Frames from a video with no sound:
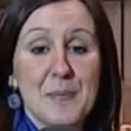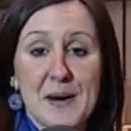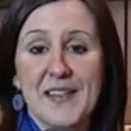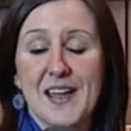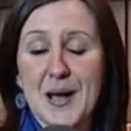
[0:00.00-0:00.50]

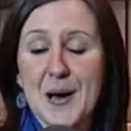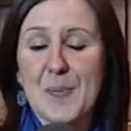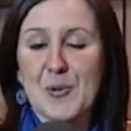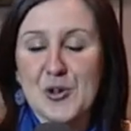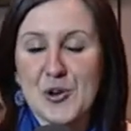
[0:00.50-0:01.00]
para dar
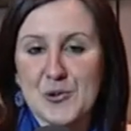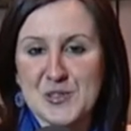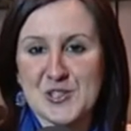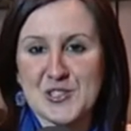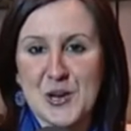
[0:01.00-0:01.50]
apoyo a
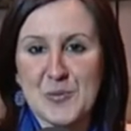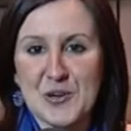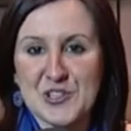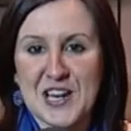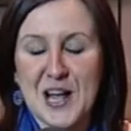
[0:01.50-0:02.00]
nuestros
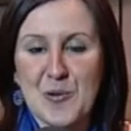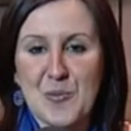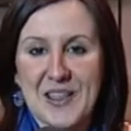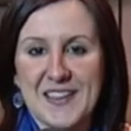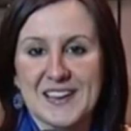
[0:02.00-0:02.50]
alumnos de la
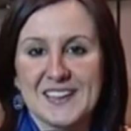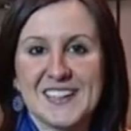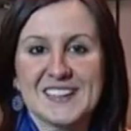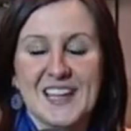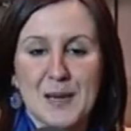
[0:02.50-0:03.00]
comunidad.
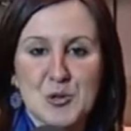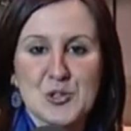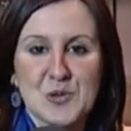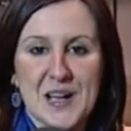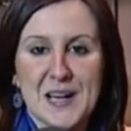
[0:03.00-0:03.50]

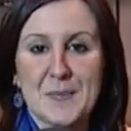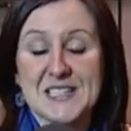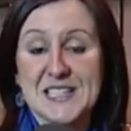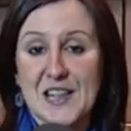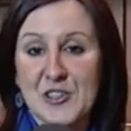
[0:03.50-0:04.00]
Tenemos una
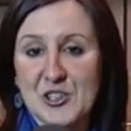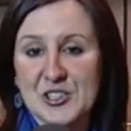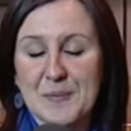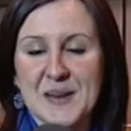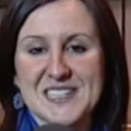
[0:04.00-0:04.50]

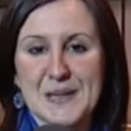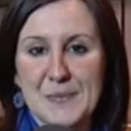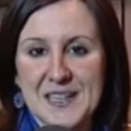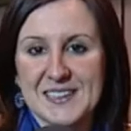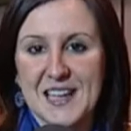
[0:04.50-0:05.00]
representación de más de
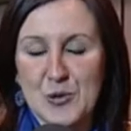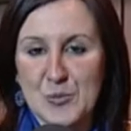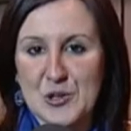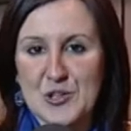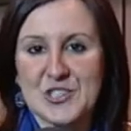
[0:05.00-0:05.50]
20
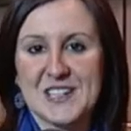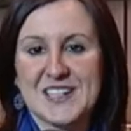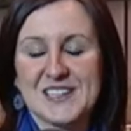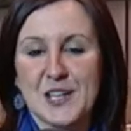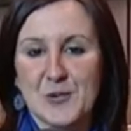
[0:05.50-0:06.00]
alumnos
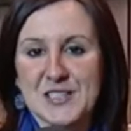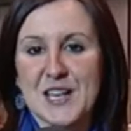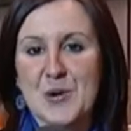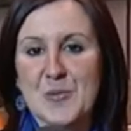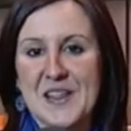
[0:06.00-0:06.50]
de
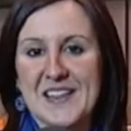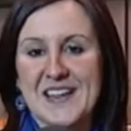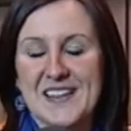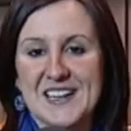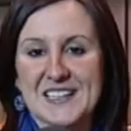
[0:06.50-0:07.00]
nuestra
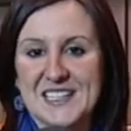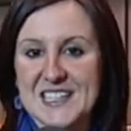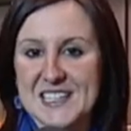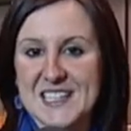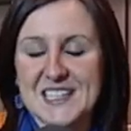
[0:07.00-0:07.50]
comunidad en
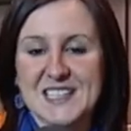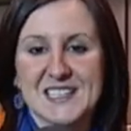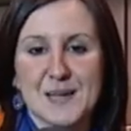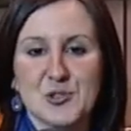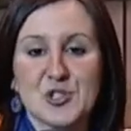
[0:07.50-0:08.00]
estas skills,
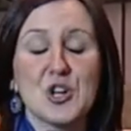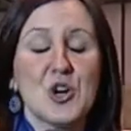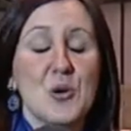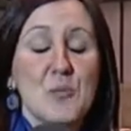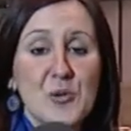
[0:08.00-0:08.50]
estamos
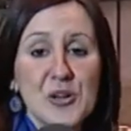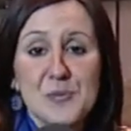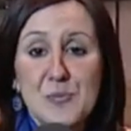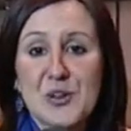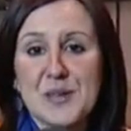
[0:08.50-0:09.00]

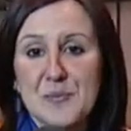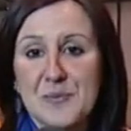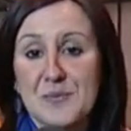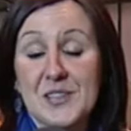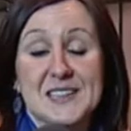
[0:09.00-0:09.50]
muy, muy,
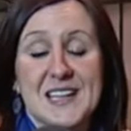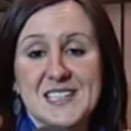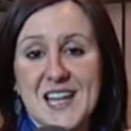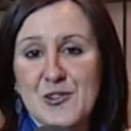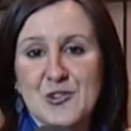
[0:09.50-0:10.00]
muy
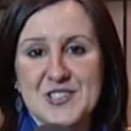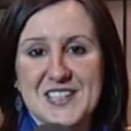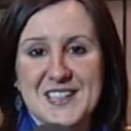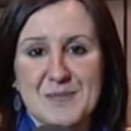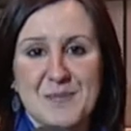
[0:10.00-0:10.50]

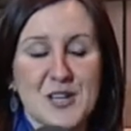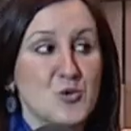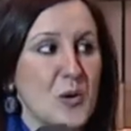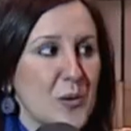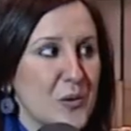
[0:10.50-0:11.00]
interesados en ver
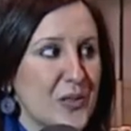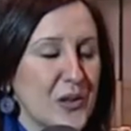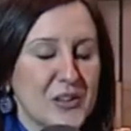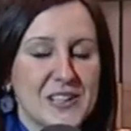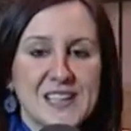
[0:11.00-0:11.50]
su
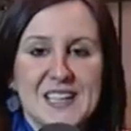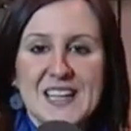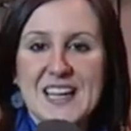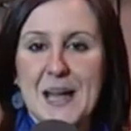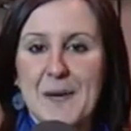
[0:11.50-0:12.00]
evolución
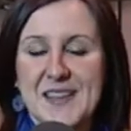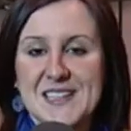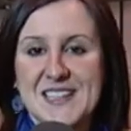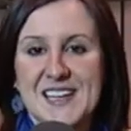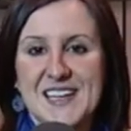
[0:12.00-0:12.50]
y la
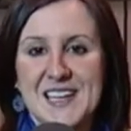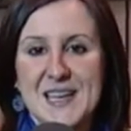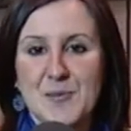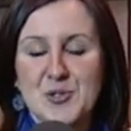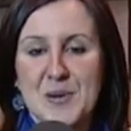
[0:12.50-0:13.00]
verdad es
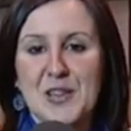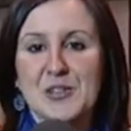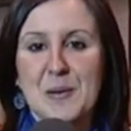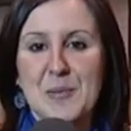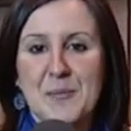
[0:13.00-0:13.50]
que hemos
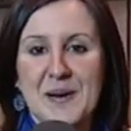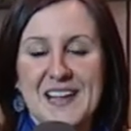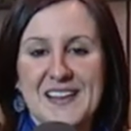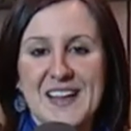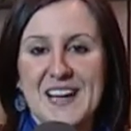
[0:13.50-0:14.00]
venido también
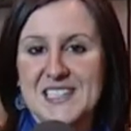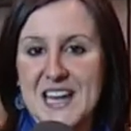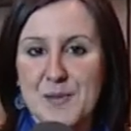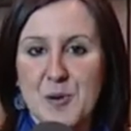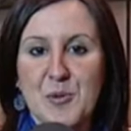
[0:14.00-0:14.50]
para
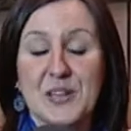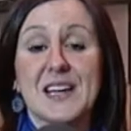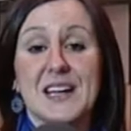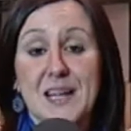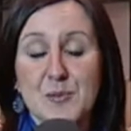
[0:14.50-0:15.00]
darles ánimo
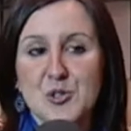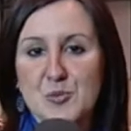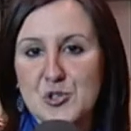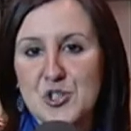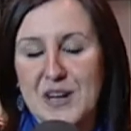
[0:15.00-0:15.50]
porque
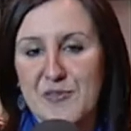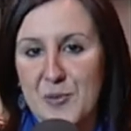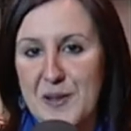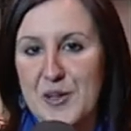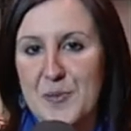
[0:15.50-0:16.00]
creemos mucho en la
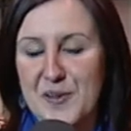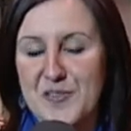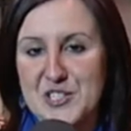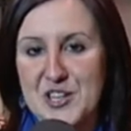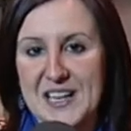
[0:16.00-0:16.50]
formación
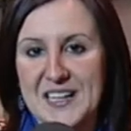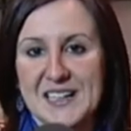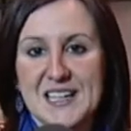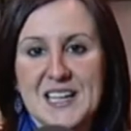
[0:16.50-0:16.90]
profesional.